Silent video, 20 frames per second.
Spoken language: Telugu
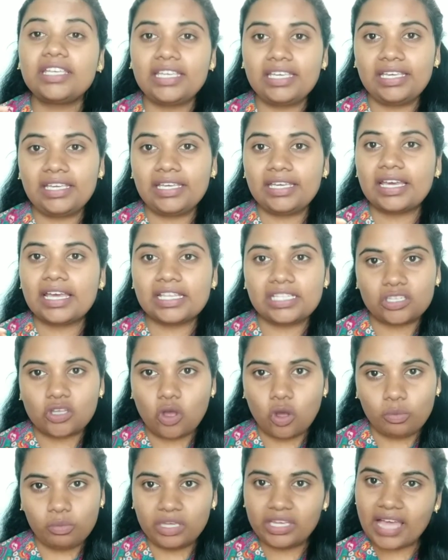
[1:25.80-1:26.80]
ఈ
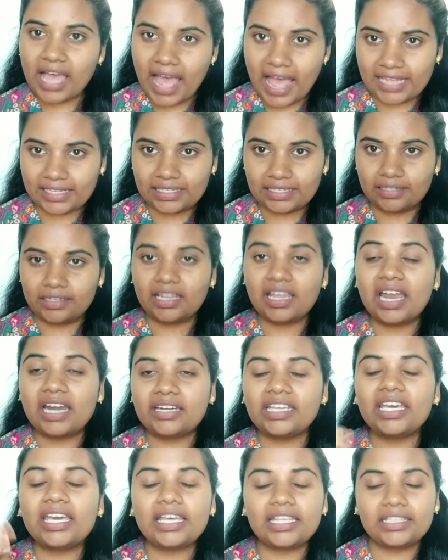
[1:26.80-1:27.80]
ఎస్కాబిక్ యాసిడ్
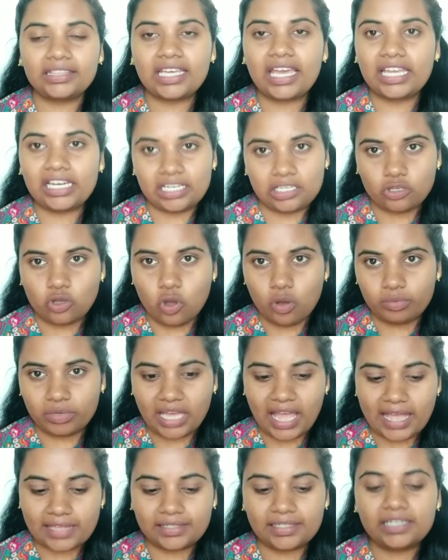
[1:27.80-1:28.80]
అంటే ఎథైల్
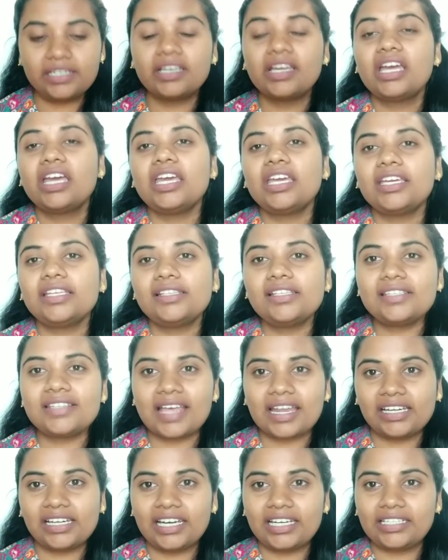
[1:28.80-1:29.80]
ఎస్కాబిక్ యాసిడ్ ఇది
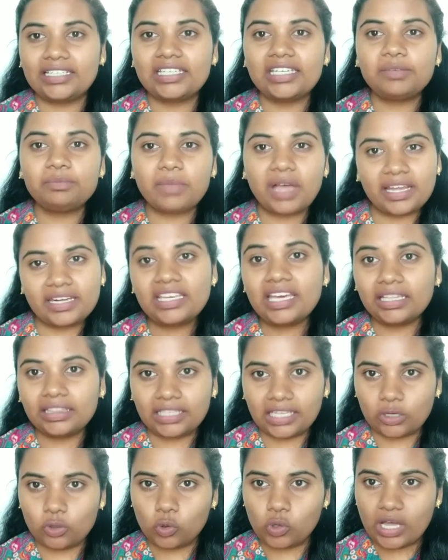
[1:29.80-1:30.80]
సన్లైట్ కి మరీ
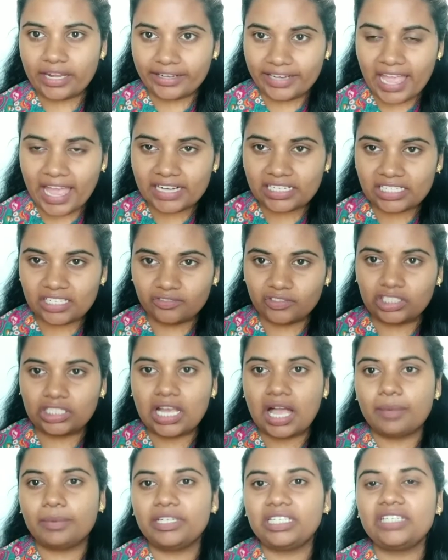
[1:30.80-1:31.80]
అంత ఎక్కువగా రియాక్ట్ అవ్వదు
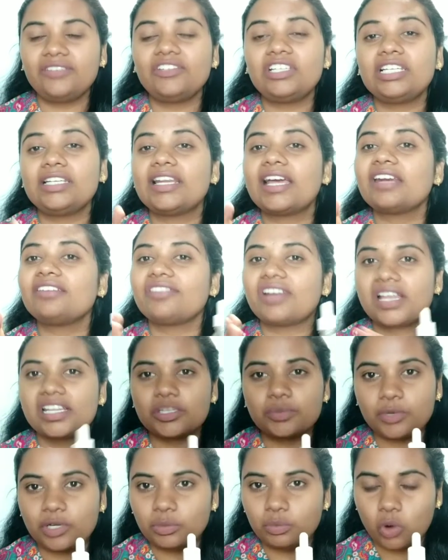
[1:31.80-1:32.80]
కాబట్టి వీళ్ళు ఇలా
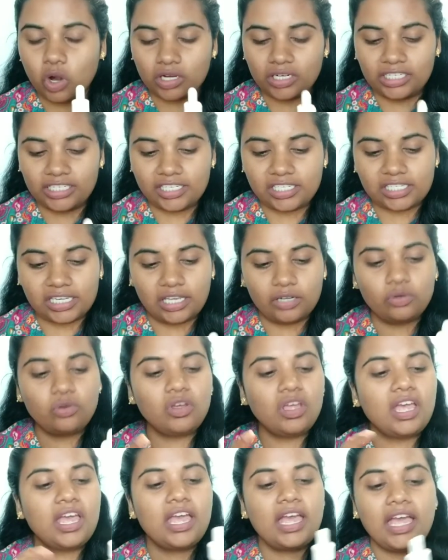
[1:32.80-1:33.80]
ట్రాన్స్పరెంట్ బాటిల్ ఇచ్చారు
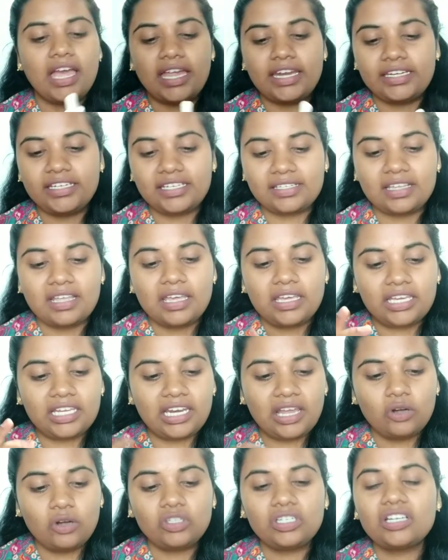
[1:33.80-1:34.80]
అండ్ ఎస్
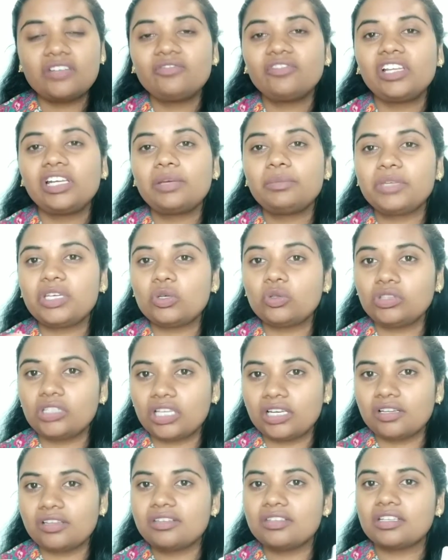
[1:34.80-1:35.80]
ఇలా ఉండడం వల్ల మీకు
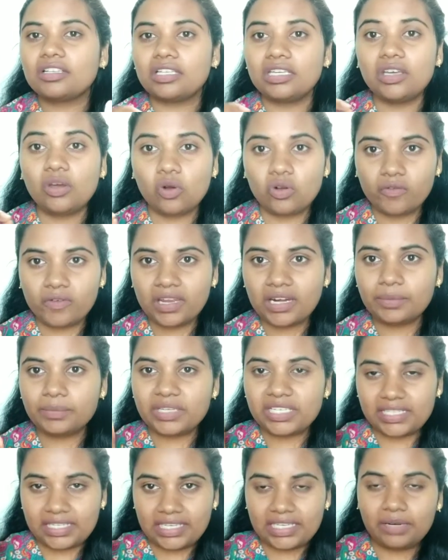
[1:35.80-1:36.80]
తెలుస్తుంది ఒకవేళ
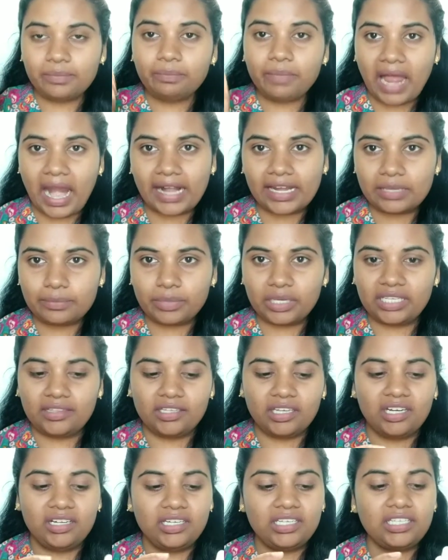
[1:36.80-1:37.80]
మీ సీరం
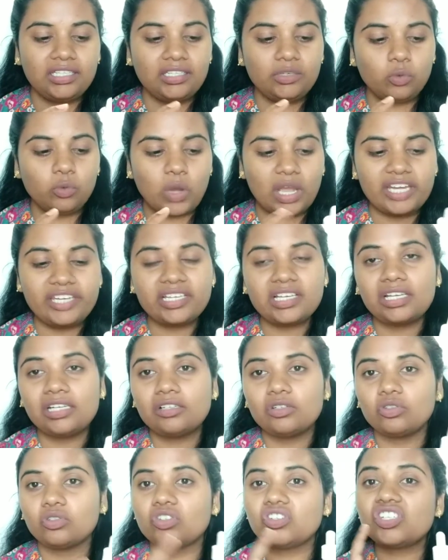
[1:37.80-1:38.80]
పాడైపోయింది అంటే ఇది వైట్
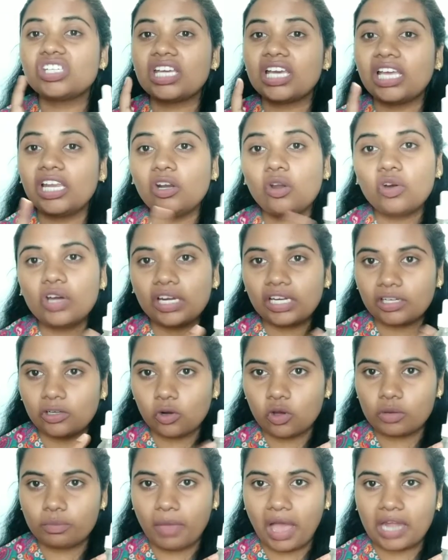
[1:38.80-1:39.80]
కలర్ నుంచి ఎల్లో
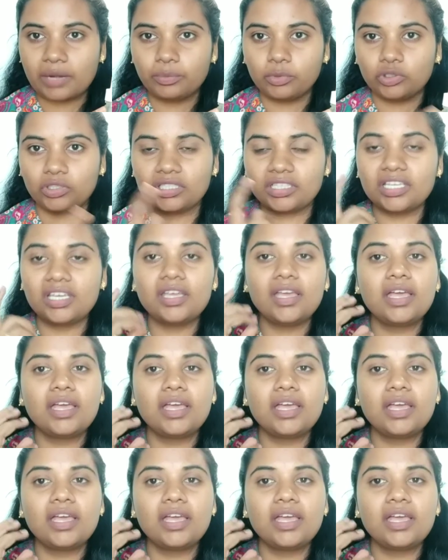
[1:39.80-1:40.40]
కలర్లోకి మారిపోతుంది